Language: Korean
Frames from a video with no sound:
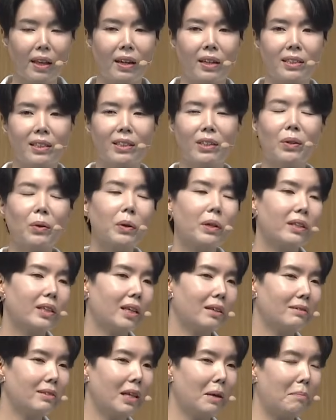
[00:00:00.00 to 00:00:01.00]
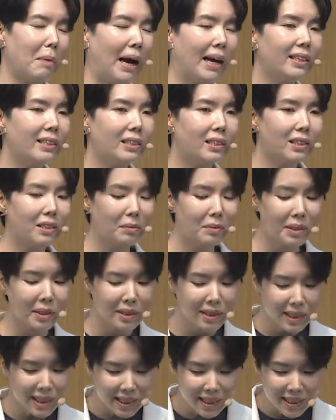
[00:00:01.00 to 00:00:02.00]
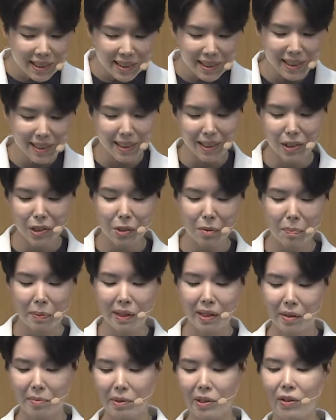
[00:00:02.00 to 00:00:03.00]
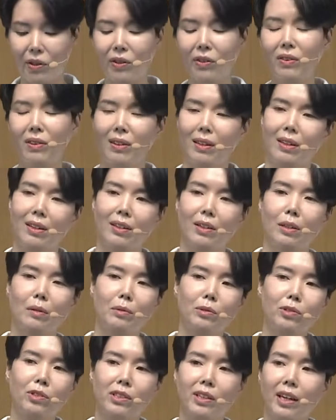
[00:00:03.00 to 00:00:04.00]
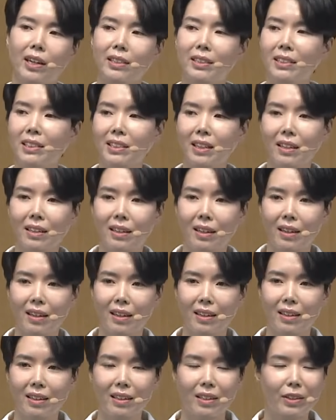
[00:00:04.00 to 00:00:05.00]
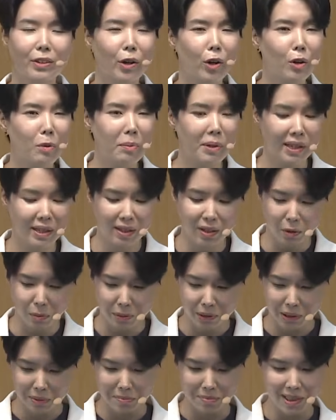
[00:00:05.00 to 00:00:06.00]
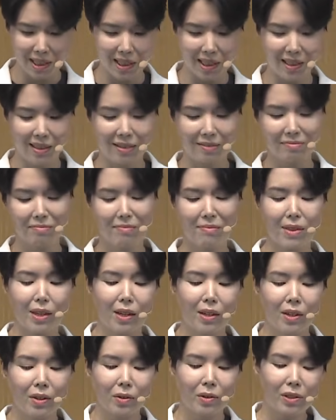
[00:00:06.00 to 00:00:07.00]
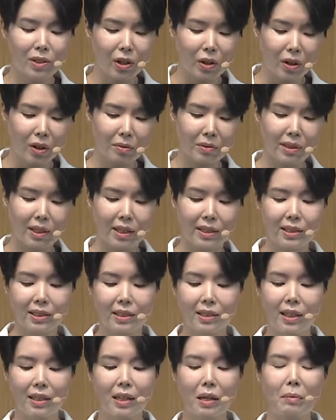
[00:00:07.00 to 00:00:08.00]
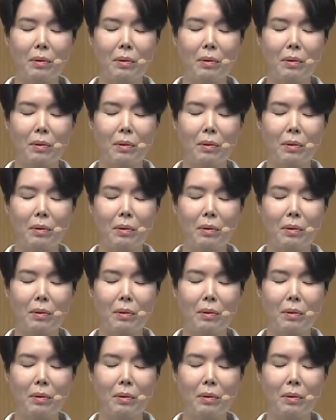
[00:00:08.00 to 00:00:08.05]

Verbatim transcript: 자, 그렇기 때문에 말씀을 듣는 일에 실패하면 여러분, 우리의 인생에 열매란 없습니다. 오늘 여러분의 인생의